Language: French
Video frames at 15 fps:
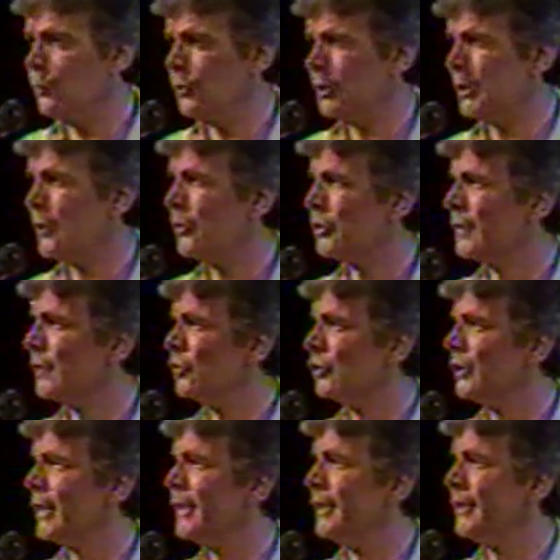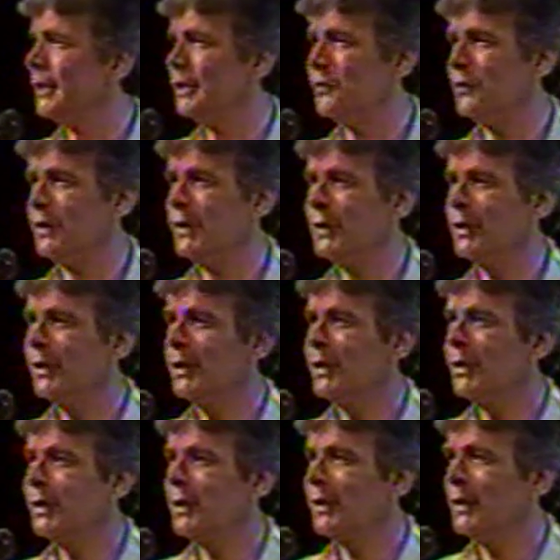depuis que l'heure digitale est arrivée,
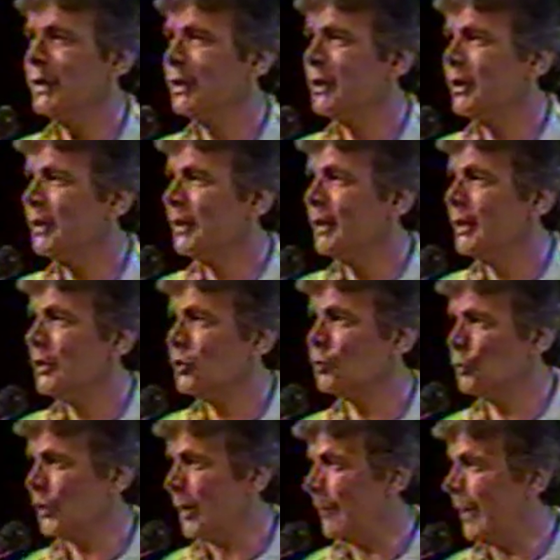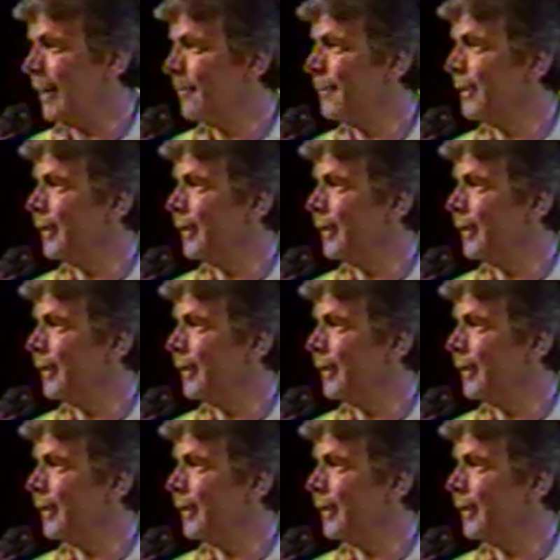je suis plus capable.